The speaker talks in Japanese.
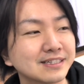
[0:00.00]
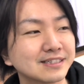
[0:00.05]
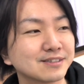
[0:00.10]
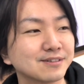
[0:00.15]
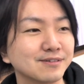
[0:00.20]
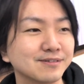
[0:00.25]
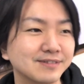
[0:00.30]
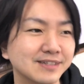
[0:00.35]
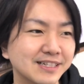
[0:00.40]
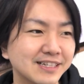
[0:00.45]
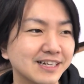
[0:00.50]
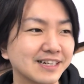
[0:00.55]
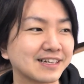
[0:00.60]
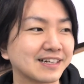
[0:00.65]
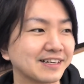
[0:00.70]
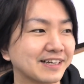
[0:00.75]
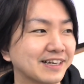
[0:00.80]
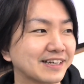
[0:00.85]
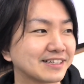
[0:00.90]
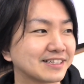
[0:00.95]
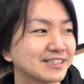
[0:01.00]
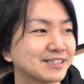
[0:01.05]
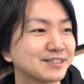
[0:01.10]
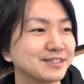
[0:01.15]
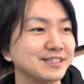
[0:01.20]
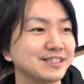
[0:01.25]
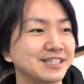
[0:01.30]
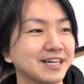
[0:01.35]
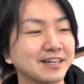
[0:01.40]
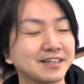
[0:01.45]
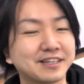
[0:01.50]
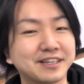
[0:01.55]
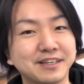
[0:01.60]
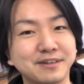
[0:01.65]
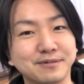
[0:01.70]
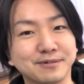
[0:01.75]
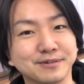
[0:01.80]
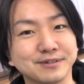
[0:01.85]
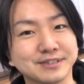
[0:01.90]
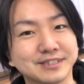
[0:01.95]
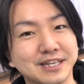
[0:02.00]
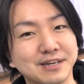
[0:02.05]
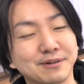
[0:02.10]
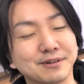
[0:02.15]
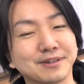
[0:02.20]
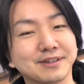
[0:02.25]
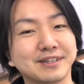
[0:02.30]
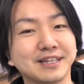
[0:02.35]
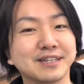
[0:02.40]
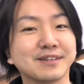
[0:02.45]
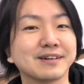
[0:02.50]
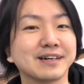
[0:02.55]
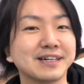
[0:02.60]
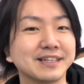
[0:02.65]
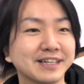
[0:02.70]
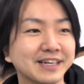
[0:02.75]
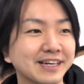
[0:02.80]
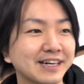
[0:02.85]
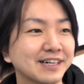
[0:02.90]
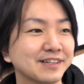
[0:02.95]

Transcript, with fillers: そんななんかねきつい借金を背負ってとかね、